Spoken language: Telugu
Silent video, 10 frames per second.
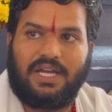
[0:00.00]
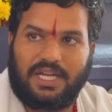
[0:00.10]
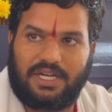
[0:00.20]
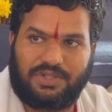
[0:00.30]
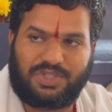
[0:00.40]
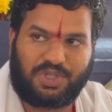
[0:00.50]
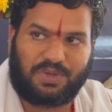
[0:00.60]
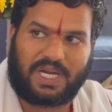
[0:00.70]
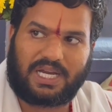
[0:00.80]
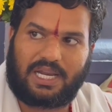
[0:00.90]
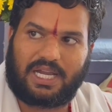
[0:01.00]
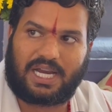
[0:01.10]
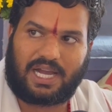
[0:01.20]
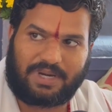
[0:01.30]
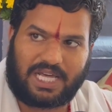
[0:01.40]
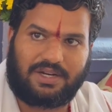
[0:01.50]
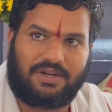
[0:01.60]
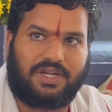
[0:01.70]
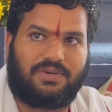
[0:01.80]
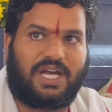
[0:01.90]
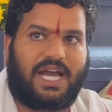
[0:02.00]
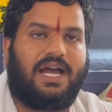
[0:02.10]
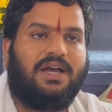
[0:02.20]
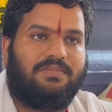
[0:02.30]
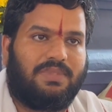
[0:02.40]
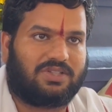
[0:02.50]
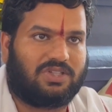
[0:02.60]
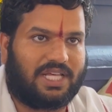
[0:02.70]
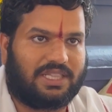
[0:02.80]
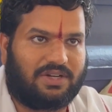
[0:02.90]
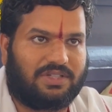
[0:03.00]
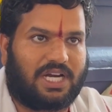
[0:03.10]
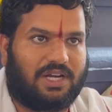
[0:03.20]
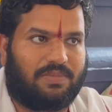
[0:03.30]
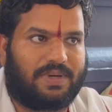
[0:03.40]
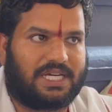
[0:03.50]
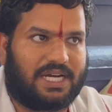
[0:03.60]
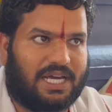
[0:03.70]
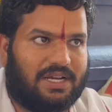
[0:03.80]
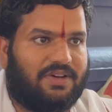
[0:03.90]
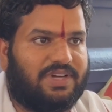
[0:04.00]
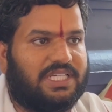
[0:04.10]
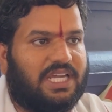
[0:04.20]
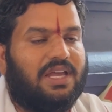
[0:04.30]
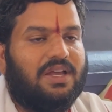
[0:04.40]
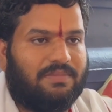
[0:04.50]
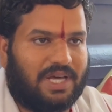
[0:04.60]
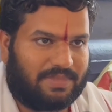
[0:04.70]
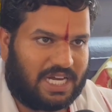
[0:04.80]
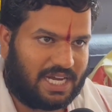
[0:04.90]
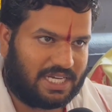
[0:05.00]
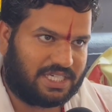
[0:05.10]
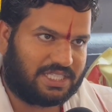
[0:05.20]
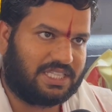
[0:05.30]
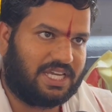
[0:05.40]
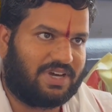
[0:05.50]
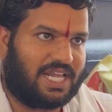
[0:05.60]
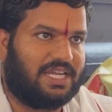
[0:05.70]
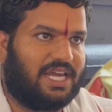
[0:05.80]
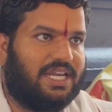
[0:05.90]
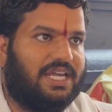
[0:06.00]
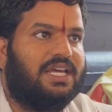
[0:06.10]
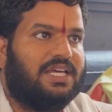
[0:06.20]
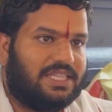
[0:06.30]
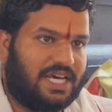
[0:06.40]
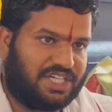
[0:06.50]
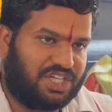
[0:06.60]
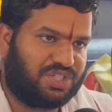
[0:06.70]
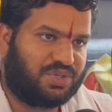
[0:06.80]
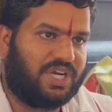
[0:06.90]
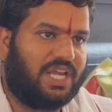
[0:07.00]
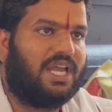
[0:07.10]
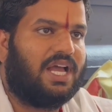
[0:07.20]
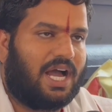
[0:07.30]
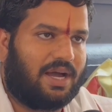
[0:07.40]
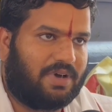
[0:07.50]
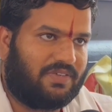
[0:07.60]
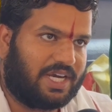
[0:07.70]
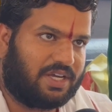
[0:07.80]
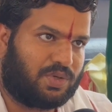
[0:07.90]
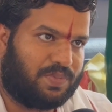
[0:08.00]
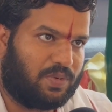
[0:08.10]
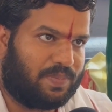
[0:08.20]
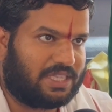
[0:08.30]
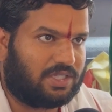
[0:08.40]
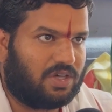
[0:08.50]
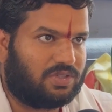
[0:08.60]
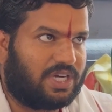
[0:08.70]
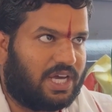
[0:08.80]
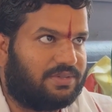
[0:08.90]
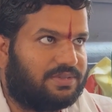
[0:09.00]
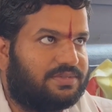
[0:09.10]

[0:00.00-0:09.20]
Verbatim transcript: ఇటు చుట్టుపక్కల గ్రామాల నుండి కూడా భక్తులందరూ తండోపతండాలుగా వచ్చి మన మహాశక్తి దేవాలయాన్ని దర్శించుకొని అమ్మవారి కృపకు పాత్రులవుతున్నారు